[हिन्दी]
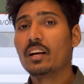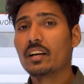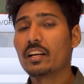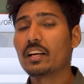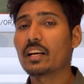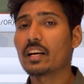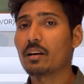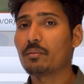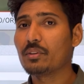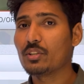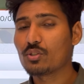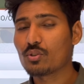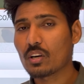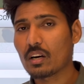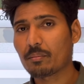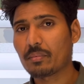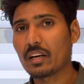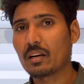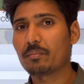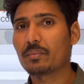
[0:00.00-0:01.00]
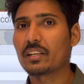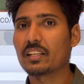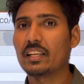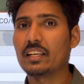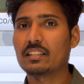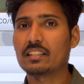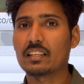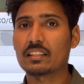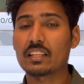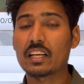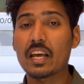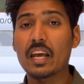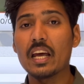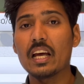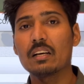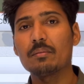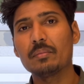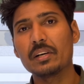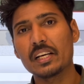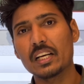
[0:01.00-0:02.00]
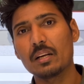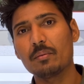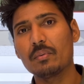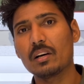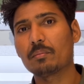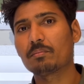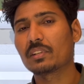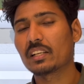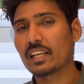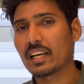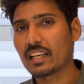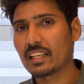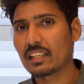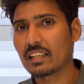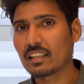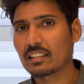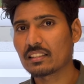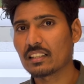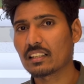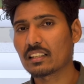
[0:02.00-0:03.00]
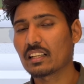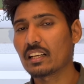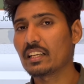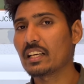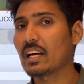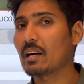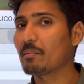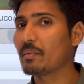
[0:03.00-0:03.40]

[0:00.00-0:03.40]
ठीक है अभी जो आप यहाँ पर देख सकते हैं एक महीने में आप तैयारी कर सकते हैं ये